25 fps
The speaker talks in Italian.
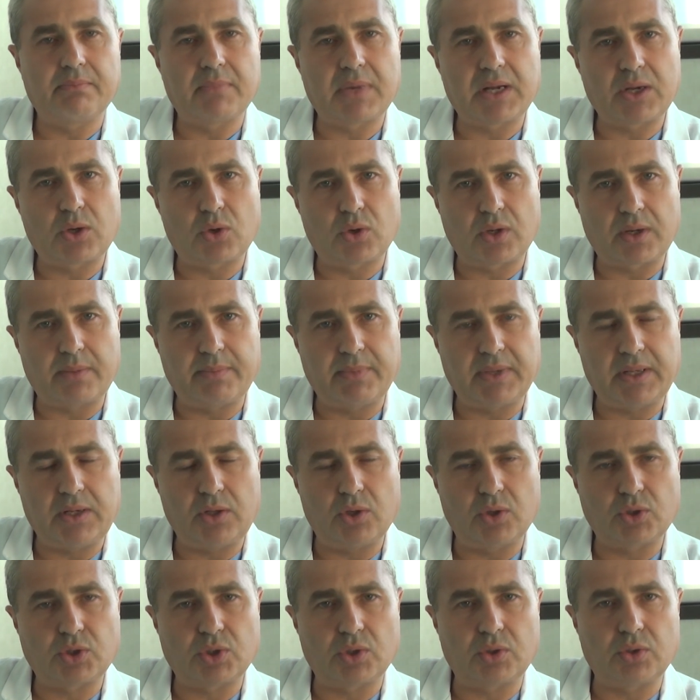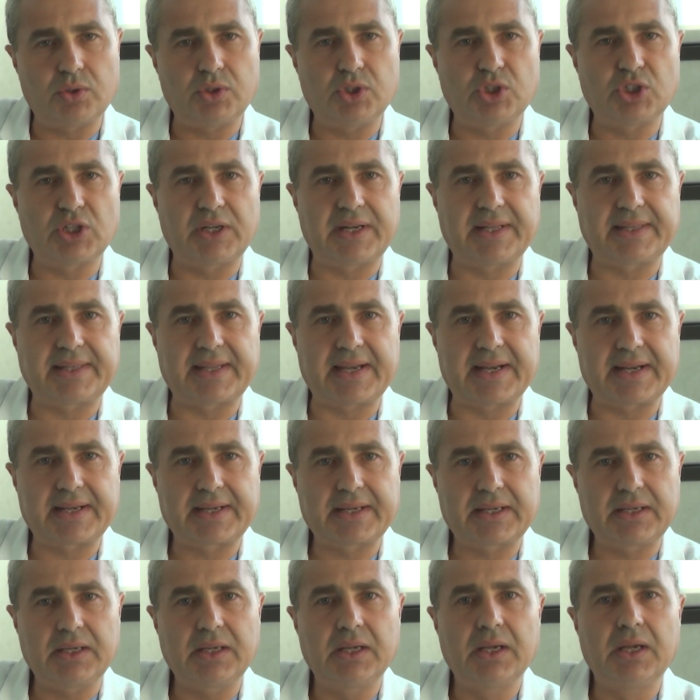ma ancora meglio ce lo dice la
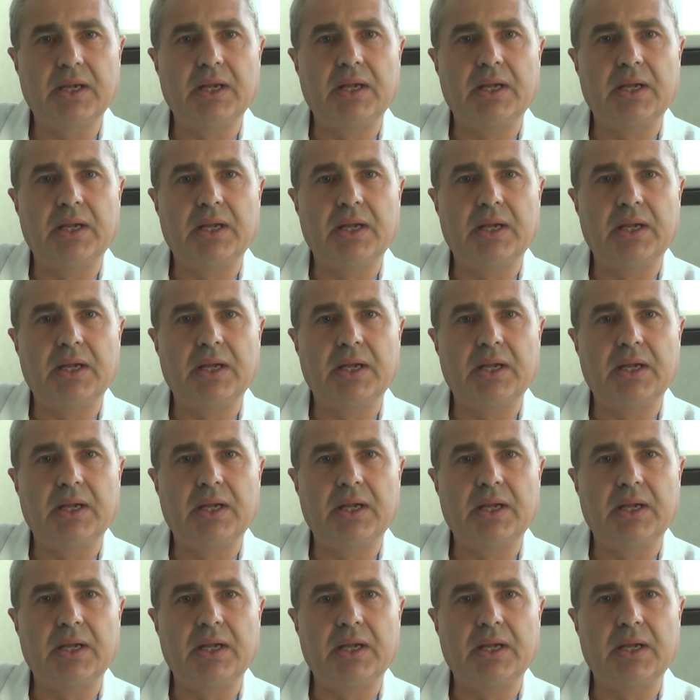TAC,